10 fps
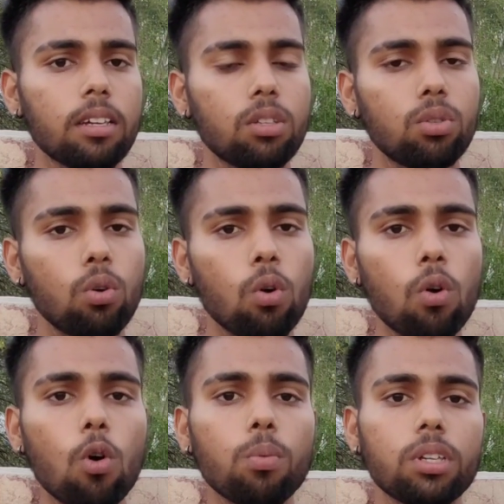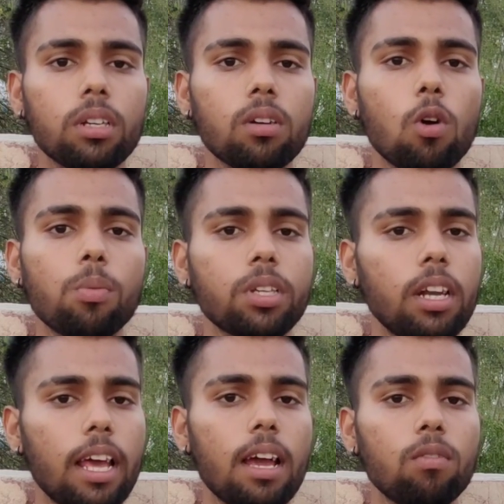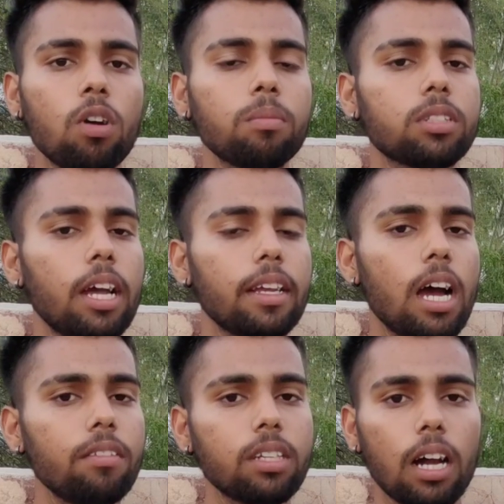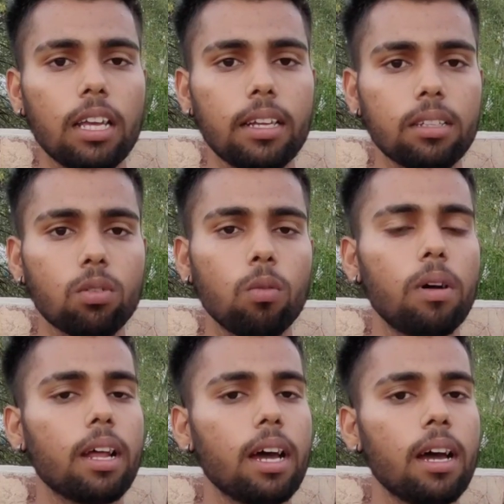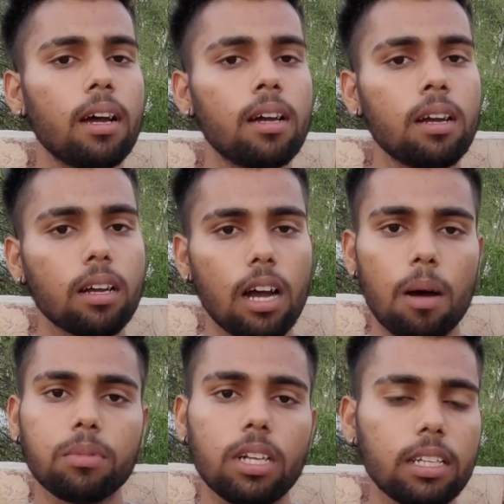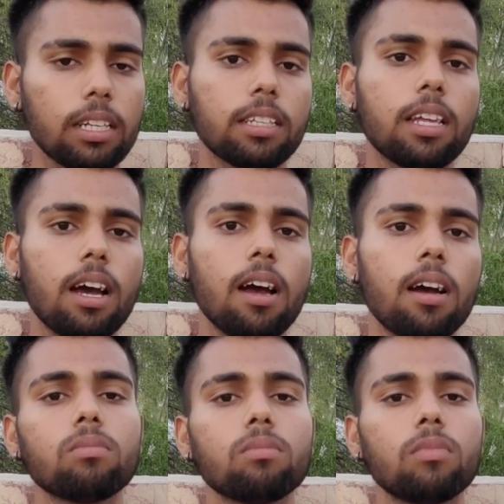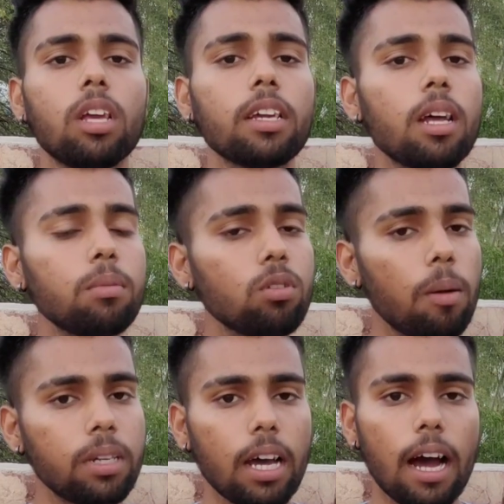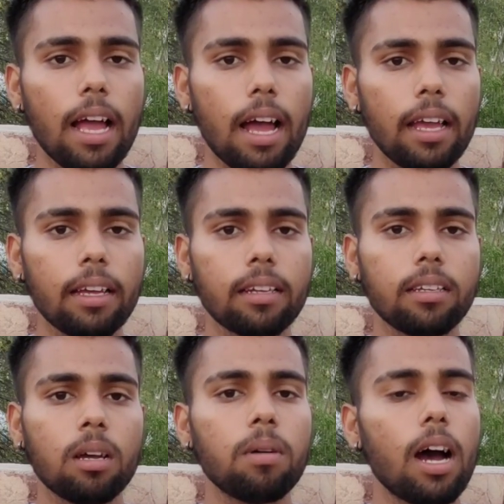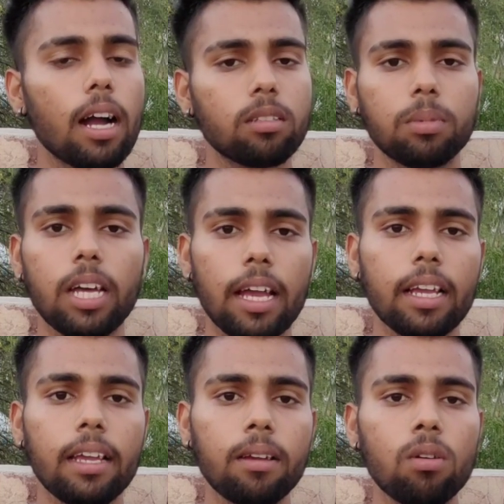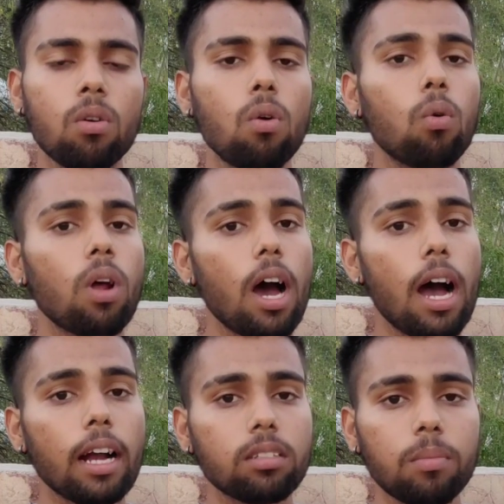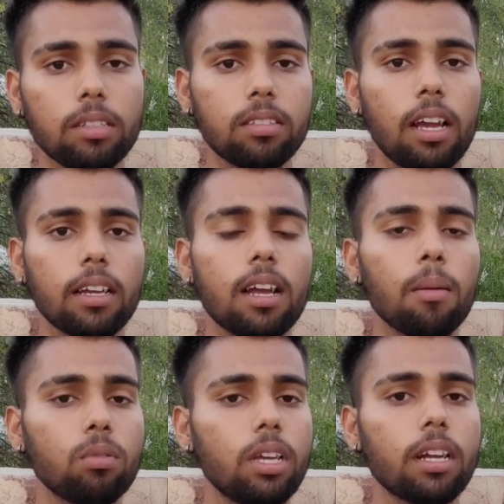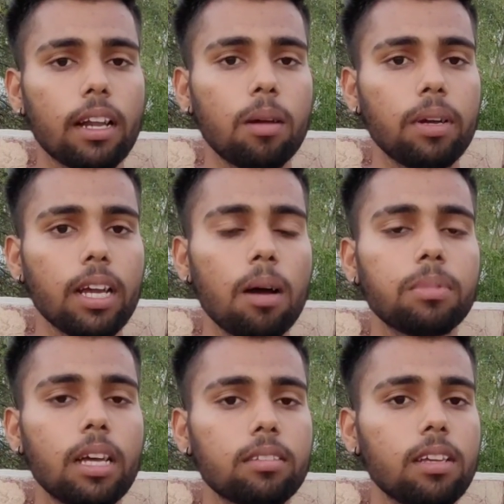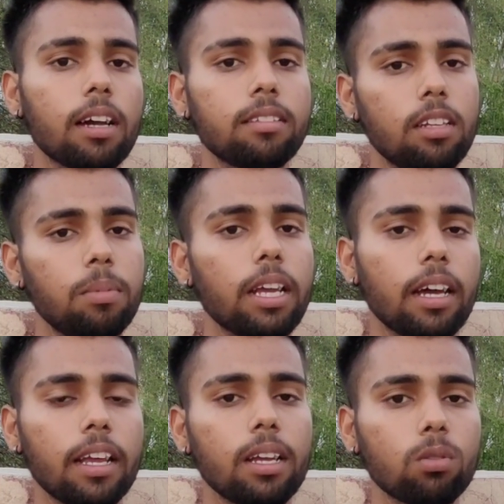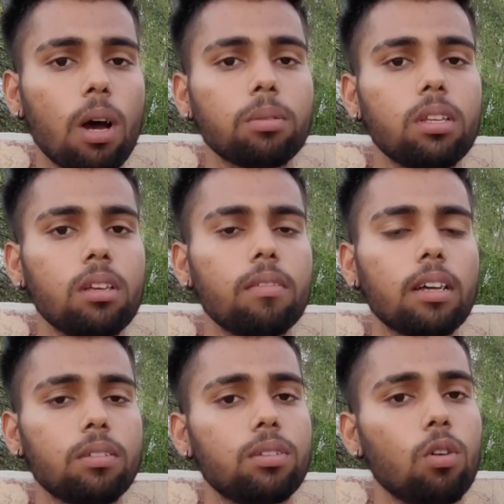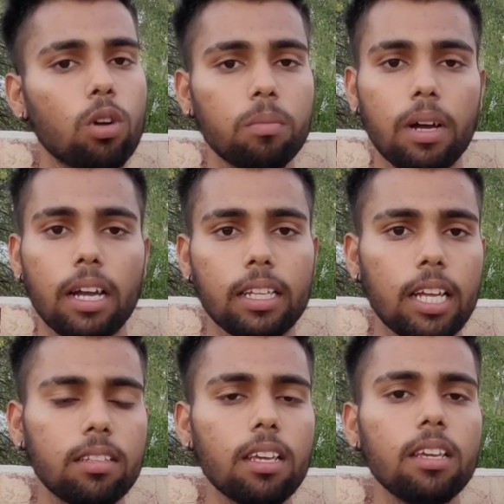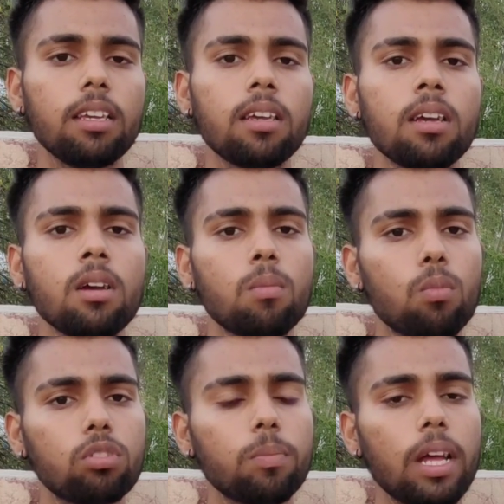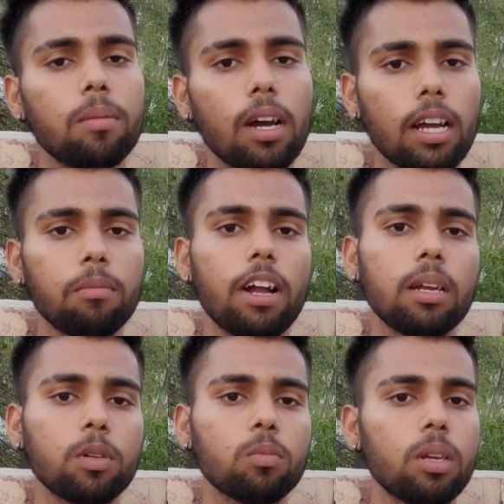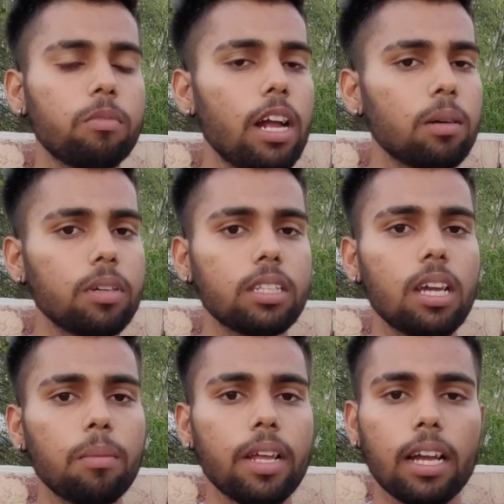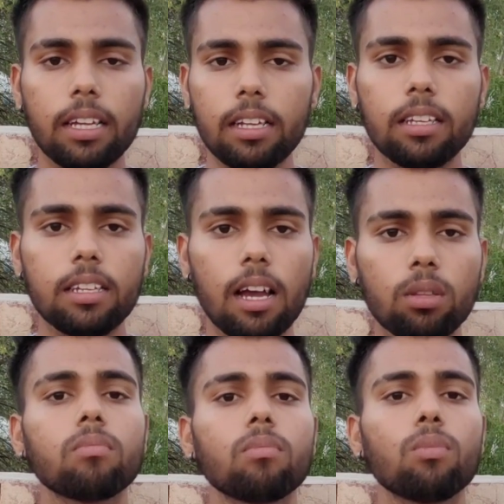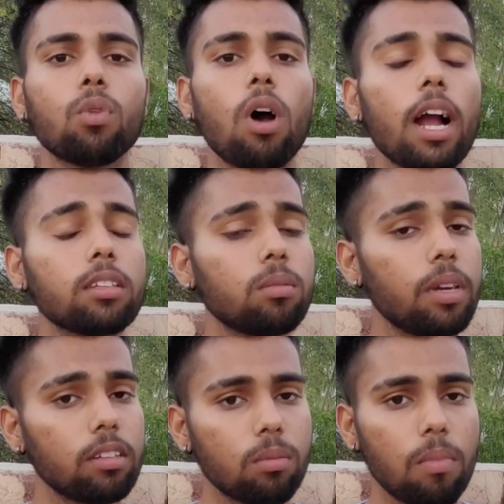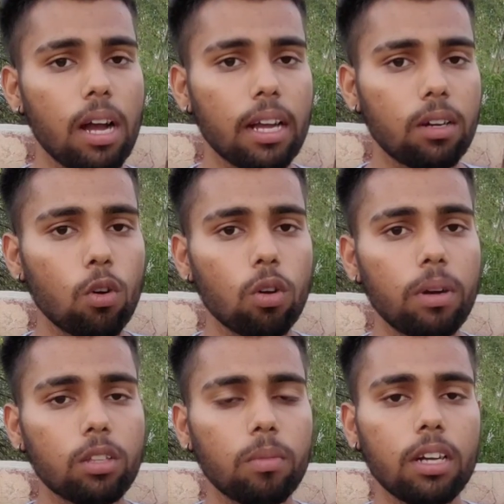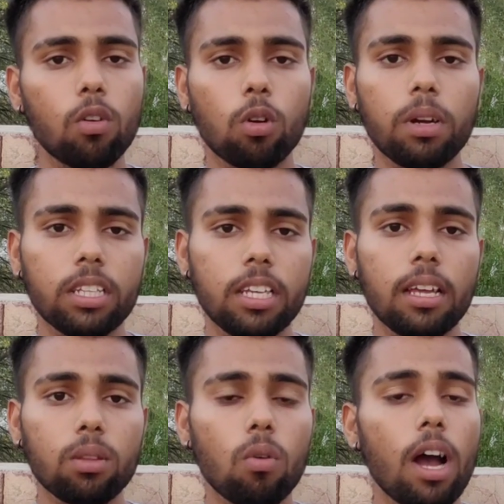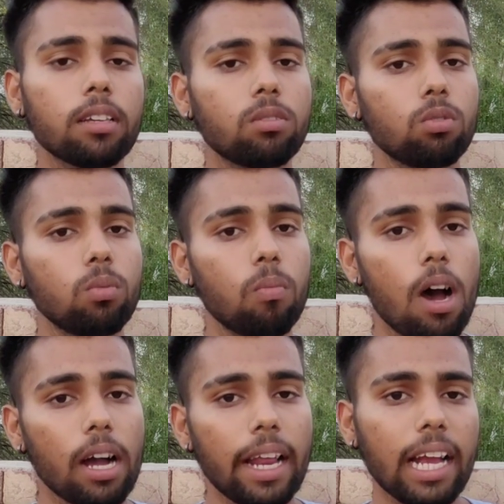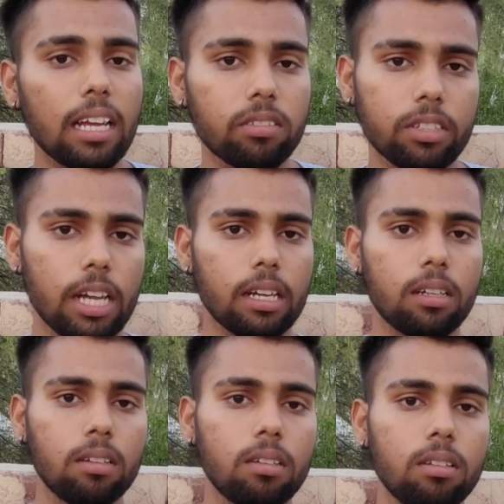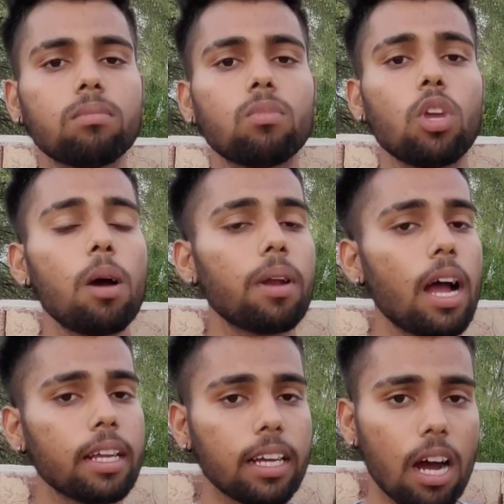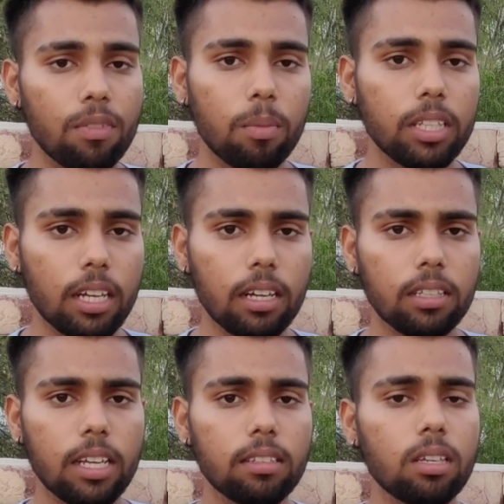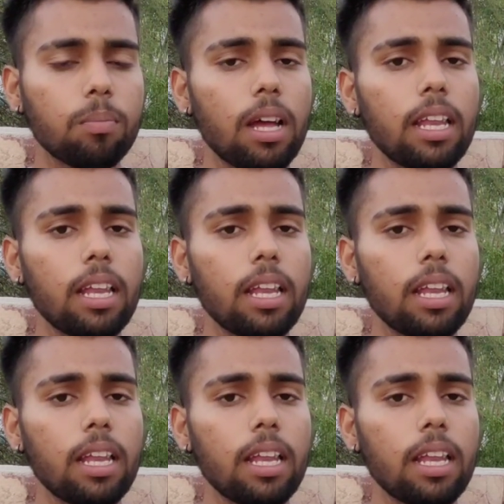कि जो ऑप्शन ऑप्शनल है वो हम चाहे ना भी डालें तो हमारा काम चल जाता था लेकिन अब जो अपडेट आया है कि हम आगे से बताएंगे और आगे से मैसेज आएगा आपको ये करना पड़ेगा आप जैसे आगे से रिप्लाई करेंगे तो आपसे वैसे वैसे डॉक्यूमेंट मांगे जैसे कि मुझसे पहले मांगा मेरा नंबर तो मैंने मेरा नंबर दिया मैंने आगे क्लिक किया तो आगे से मेरे से मांगा डॉक्यूमेंट तो मैंने डॉक्यूमेंट दिए तो आगे से दोस्तों मांग रहा है कैंसिल चेक तो यहाँ पर आगे ना काफ़ी बड़ी दिक्कत है जैसे कि